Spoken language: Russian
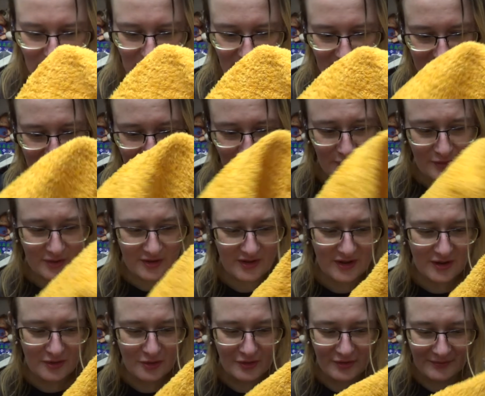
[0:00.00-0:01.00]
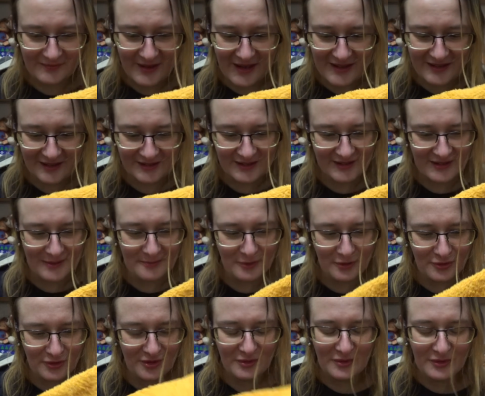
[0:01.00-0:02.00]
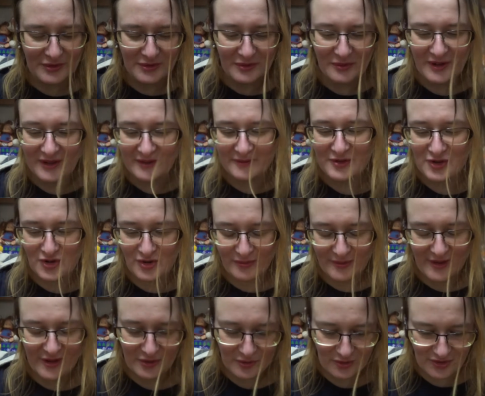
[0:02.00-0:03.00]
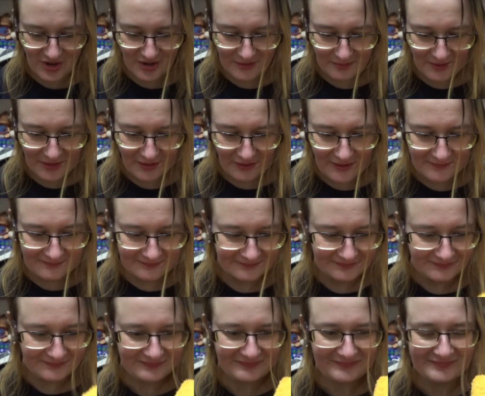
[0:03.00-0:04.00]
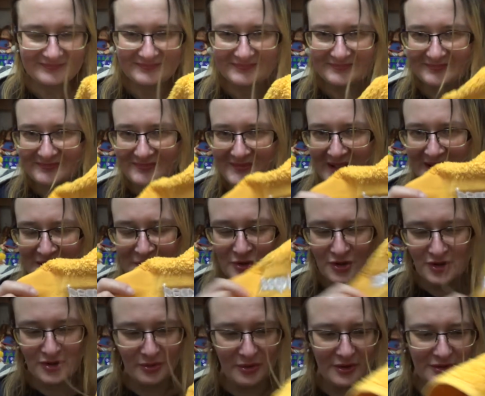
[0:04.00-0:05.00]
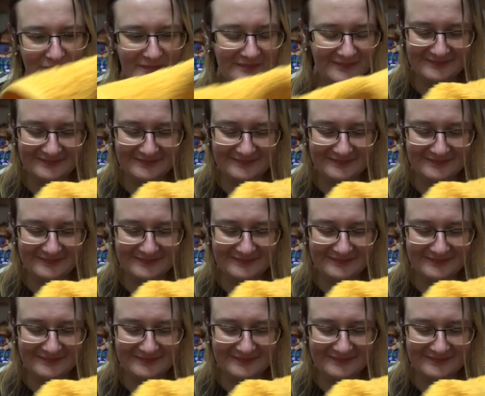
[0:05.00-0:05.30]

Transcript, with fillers: с двух сторон. А нет, это просто вот, ну как вышивка, я только сейчас поняла. Короче, вот.